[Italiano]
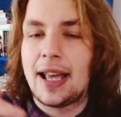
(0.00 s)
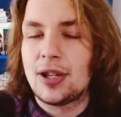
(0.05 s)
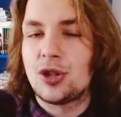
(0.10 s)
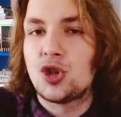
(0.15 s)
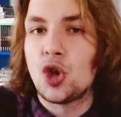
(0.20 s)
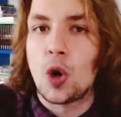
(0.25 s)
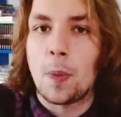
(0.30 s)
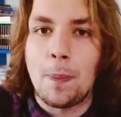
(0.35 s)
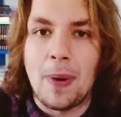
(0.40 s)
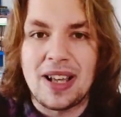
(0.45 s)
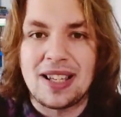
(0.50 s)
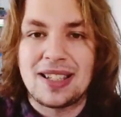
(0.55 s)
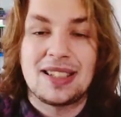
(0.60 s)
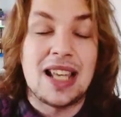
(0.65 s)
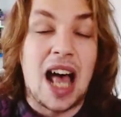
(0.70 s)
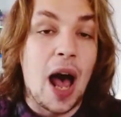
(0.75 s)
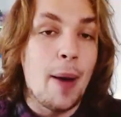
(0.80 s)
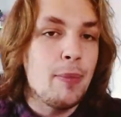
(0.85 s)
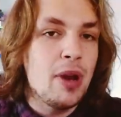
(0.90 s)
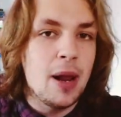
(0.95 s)

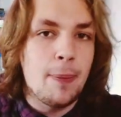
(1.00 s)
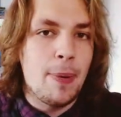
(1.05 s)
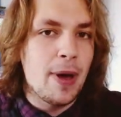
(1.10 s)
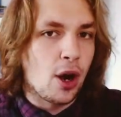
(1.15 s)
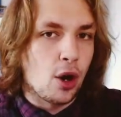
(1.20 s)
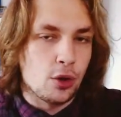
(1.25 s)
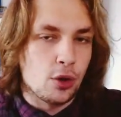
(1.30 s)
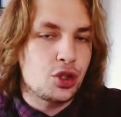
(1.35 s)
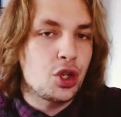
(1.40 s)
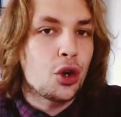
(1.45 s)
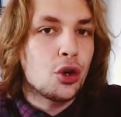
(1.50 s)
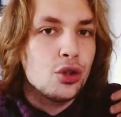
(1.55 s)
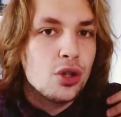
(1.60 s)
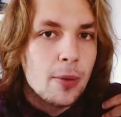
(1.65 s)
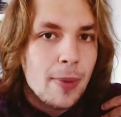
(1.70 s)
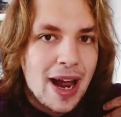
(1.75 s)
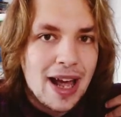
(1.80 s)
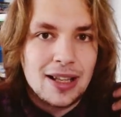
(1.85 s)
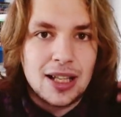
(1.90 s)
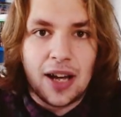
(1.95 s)
sorpassabile, però secondo
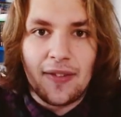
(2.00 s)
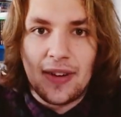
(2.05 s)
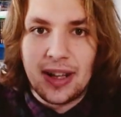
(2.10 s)
me andava